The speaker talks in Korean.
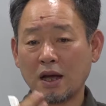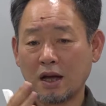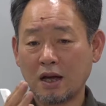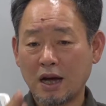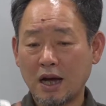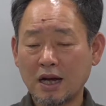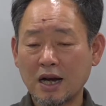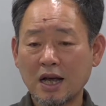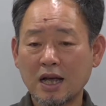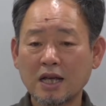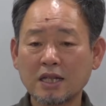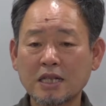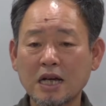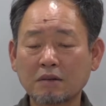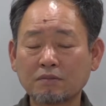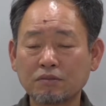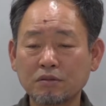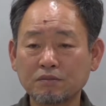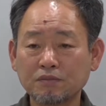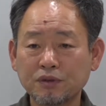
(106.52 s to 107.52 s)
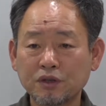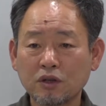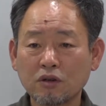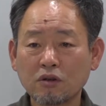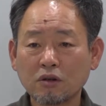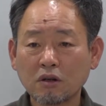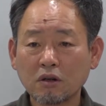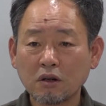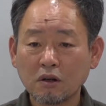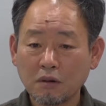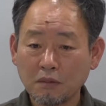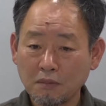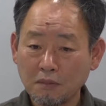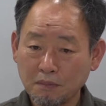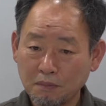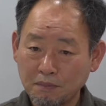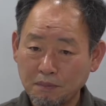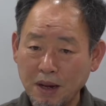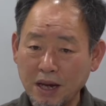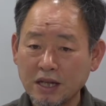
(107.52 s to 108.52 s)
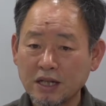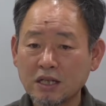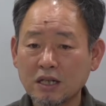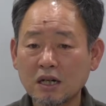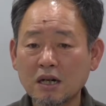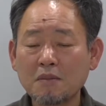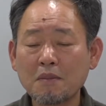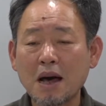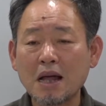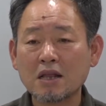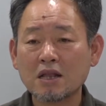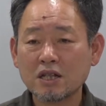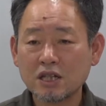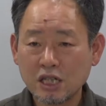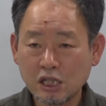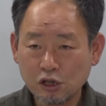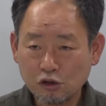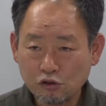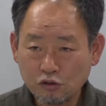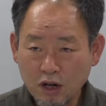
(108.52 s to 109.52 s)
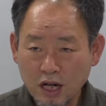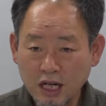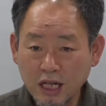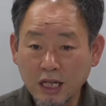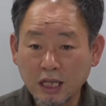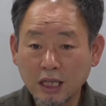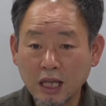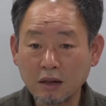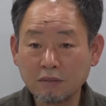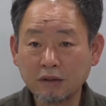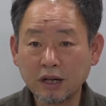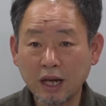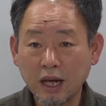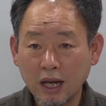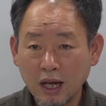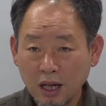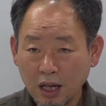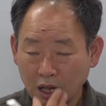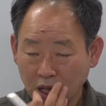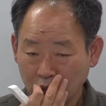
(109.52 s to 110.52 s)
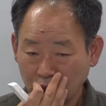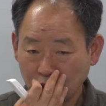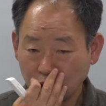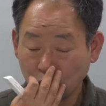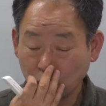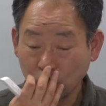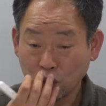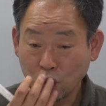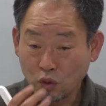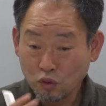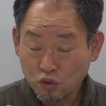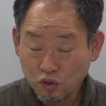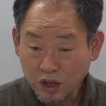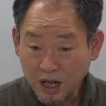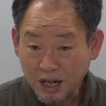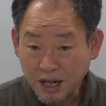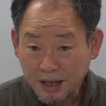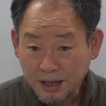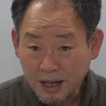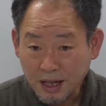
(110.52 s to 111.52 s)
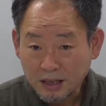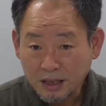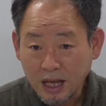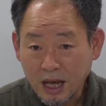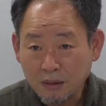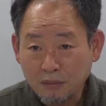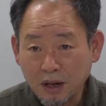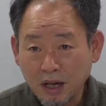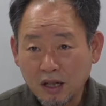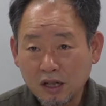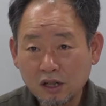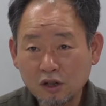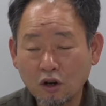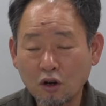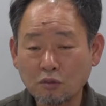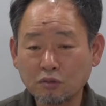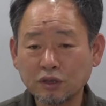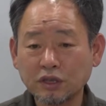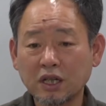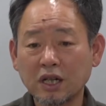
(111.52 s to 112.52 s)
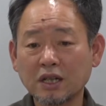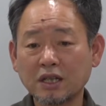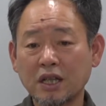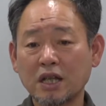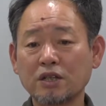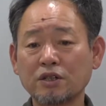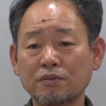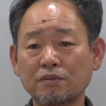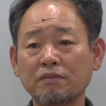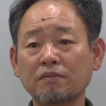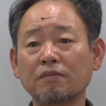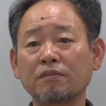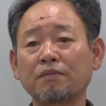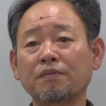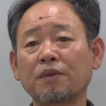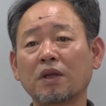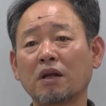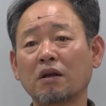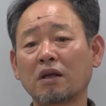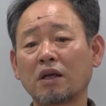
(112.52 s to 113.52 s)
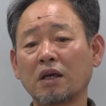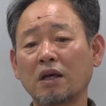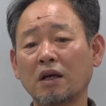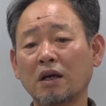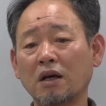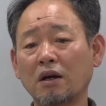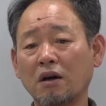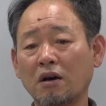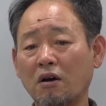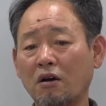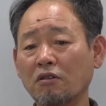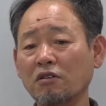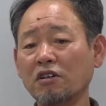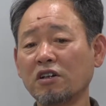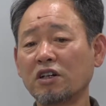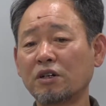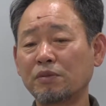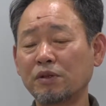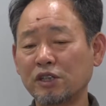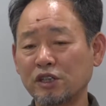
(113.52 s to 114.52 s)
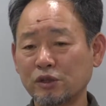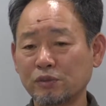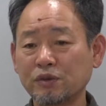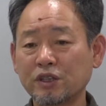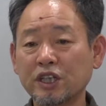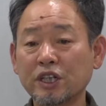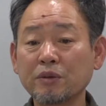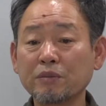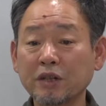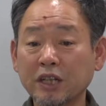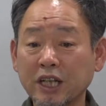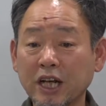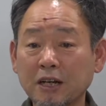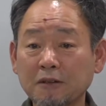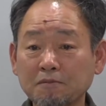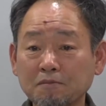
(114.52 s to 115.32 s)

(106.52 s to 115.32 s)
하나의 작품적 베이스를 만드실 수가 있기 때문에 교통수단에 대한 테마를 여러분들한테 좀 이렇게 언급을 좀 드립니다.